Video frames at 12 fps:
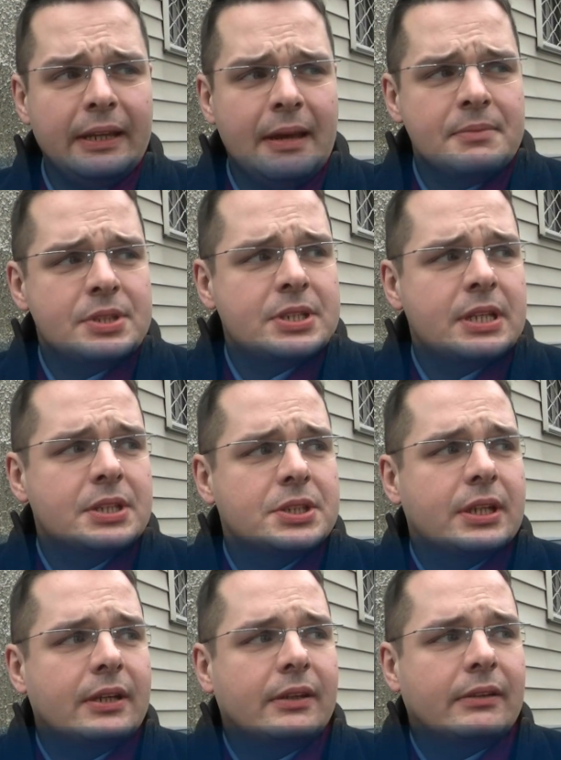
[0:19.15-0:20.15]
Ja myślę,
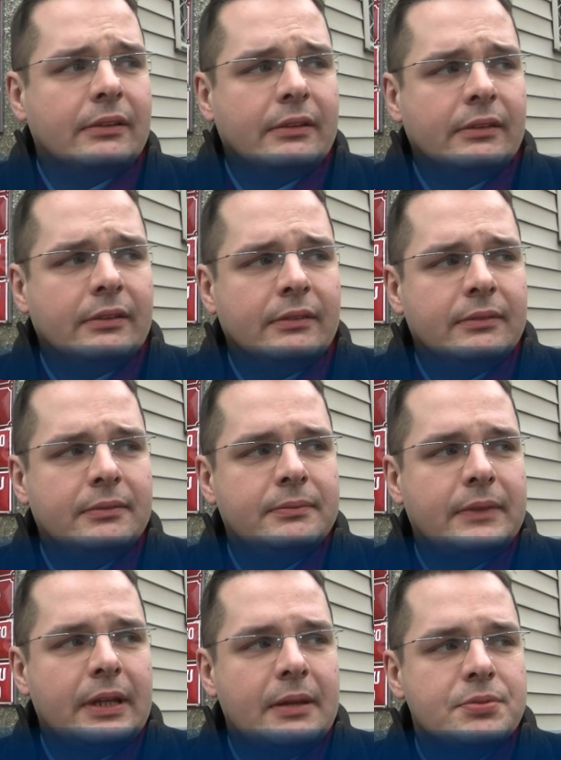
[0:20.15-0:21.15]
że y,
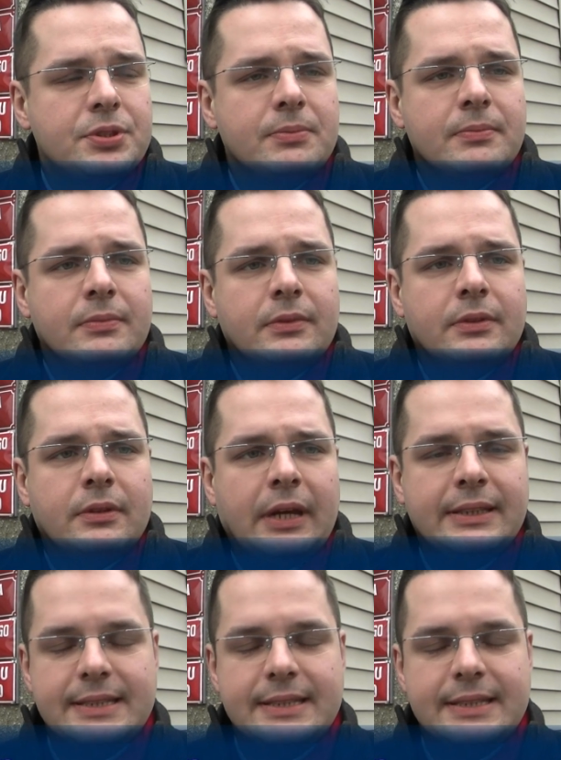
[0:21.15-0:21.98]
najlepszym y,